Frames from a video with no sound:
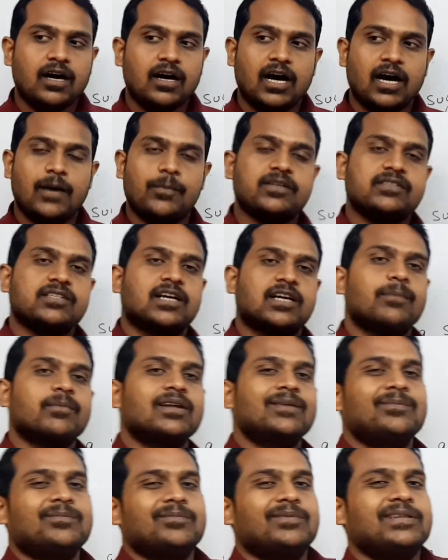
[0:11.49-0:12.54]
आपके सामने
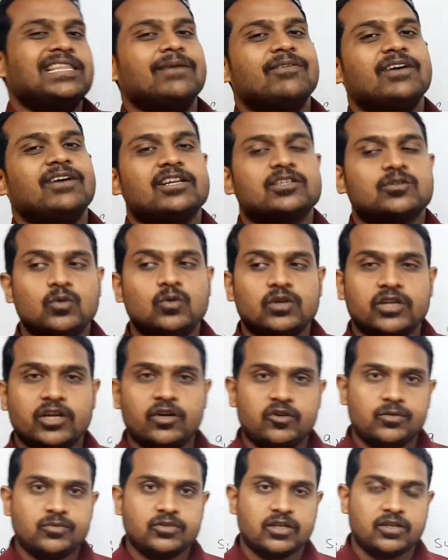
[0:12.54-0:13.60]
विद्याविहार स्कूल के
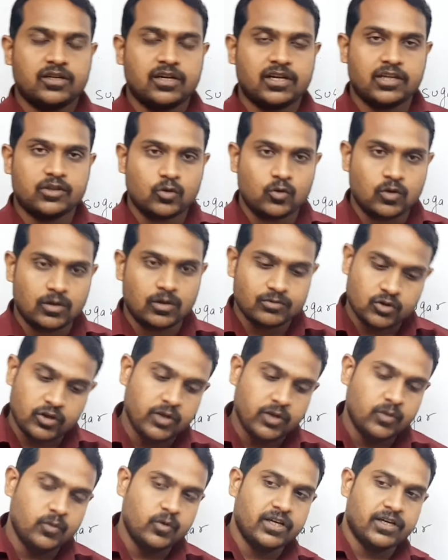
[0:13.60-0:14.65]
यूट्यूब चैनल के थ्रू हम जुड़े
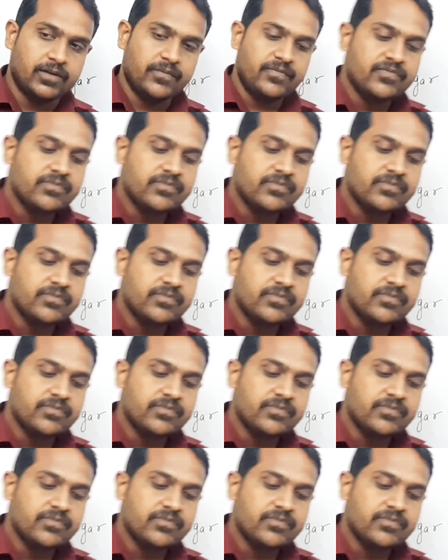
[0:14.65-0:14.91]
हुए हैं